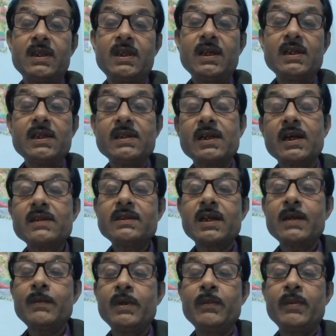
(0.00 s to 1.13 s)
तेरे रग
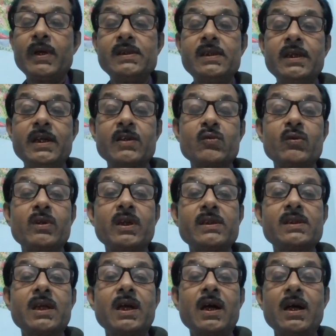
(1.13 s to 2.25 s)
रग में भरी है
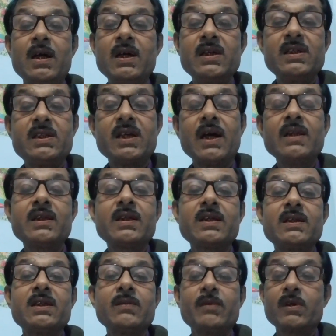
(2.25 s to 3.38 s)
सुंदरता चांद
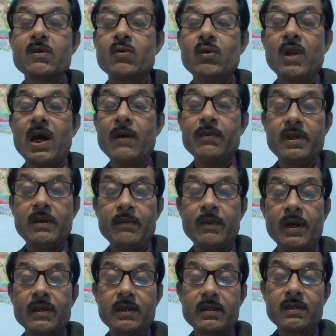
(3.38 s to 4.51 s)
की चमक गुलाब की
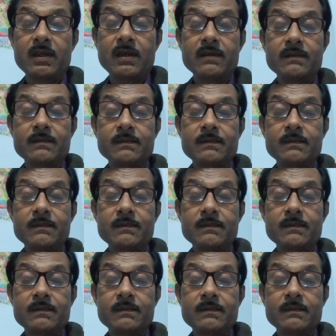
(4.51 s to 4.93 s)
मादकता